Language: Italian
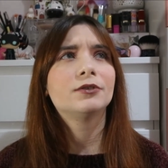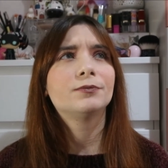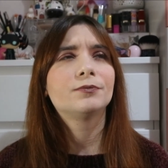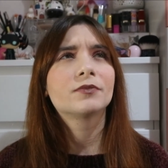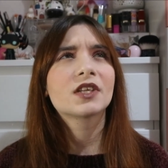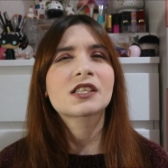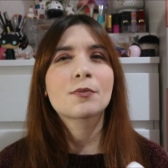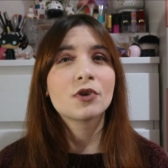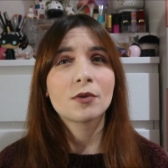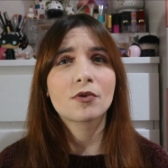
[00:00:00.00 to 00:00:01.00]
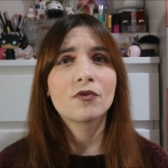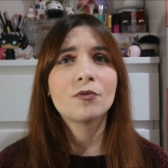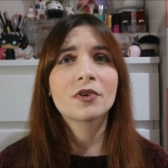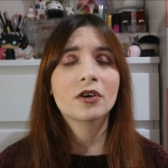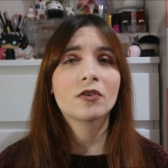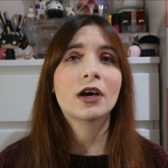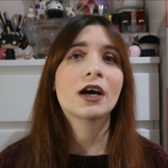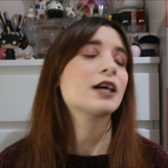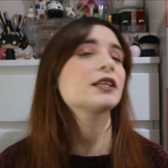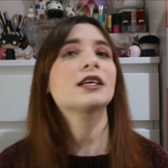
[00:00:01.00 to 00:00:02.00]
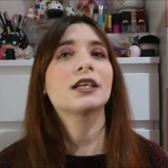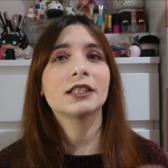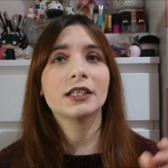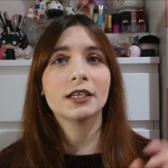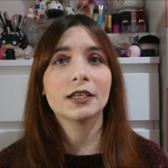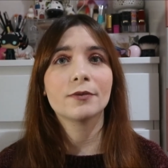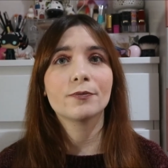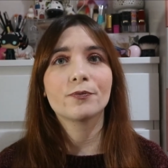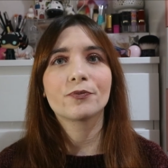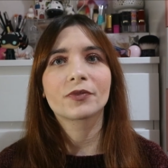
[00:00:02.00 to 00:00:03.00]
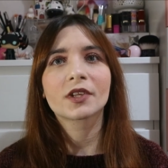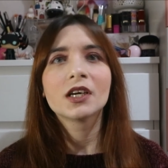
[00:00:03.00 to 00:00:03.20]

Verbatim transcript: mm, da saponi e profumi che è una catena di mm,